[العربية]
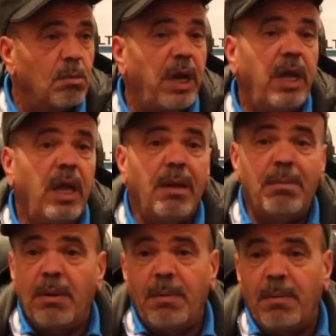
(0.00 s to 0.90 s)
معناها
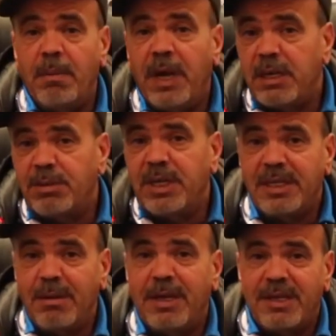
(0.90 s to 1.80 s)
ما نجمش
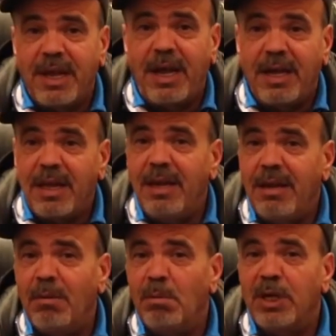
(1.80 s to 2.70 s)
نحسبها صراحه
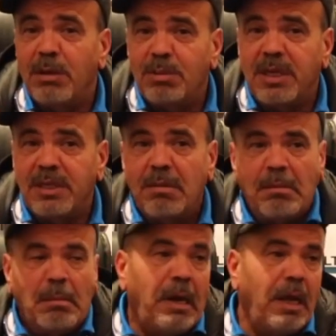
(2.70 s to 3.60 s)
ما نجمش
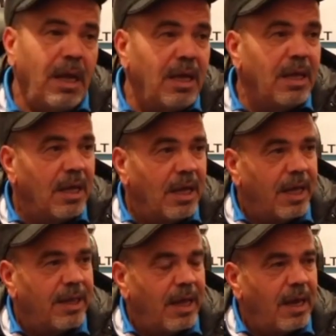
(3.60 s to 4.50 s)
نحسبها معناها
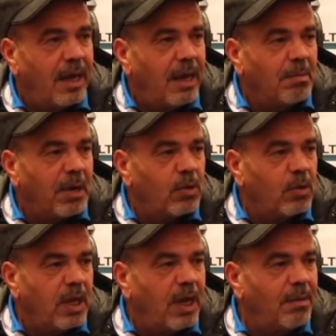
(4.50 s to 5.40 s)
هذا
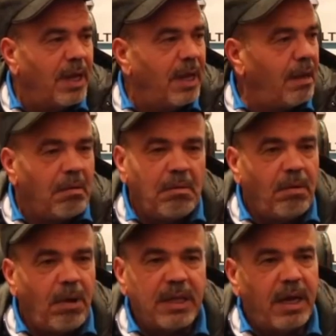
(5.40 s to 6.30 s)
المردود انا ما
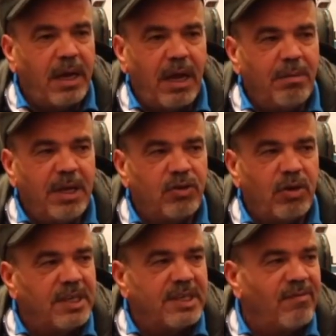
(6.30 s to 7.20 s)
وحتى اللاعبين
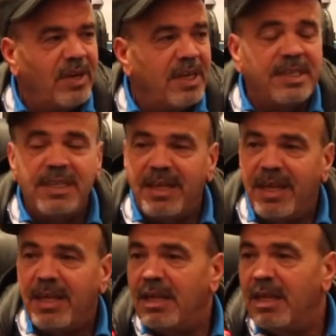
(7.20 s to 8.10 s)
جو لي
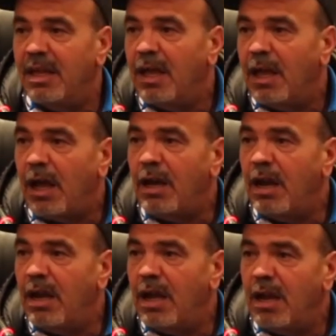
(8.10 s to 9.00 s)
فيليسيتي
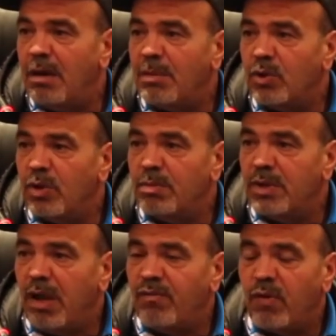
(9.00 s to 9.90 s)
على المردود
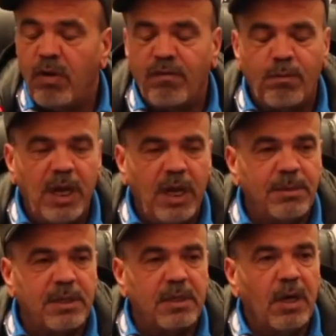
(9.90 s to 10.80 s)
نتاعهم في غرفه
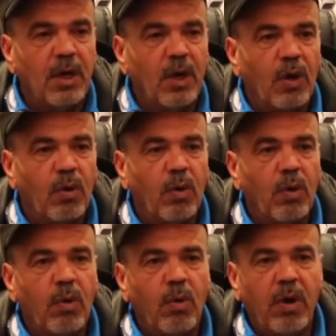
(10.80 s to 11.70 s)
ملابس
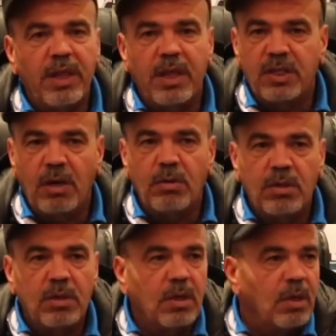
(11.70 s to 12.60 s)
وهذا
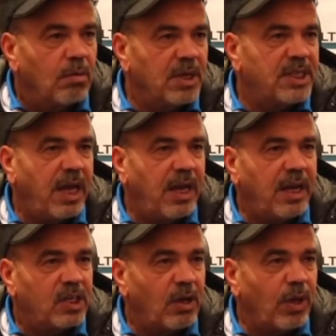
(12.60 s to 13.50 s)
شوط
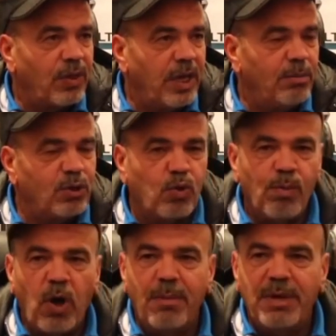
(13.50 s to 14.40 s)
مازال الشوط الثاني باش
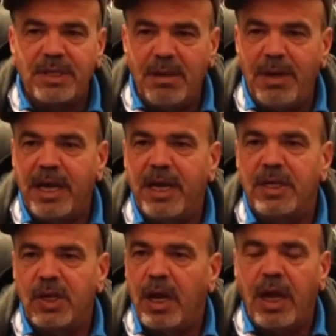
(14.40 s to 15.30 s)
تكون مقابله صعيبه لكن
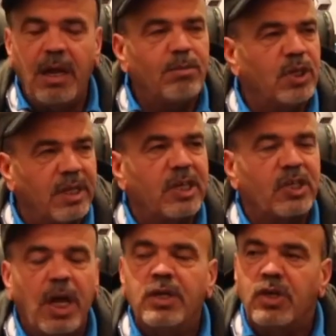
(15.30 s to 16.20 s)
ان شاء الله باش
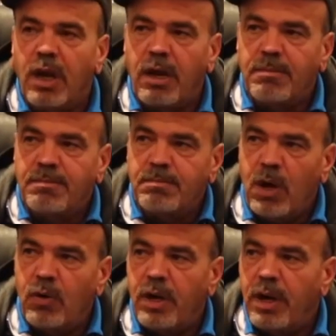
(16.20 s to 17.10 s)
نترشح ان شاء الله
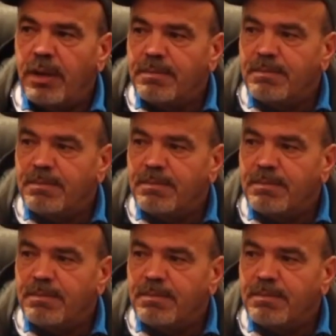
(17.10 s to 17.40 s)
بحول الله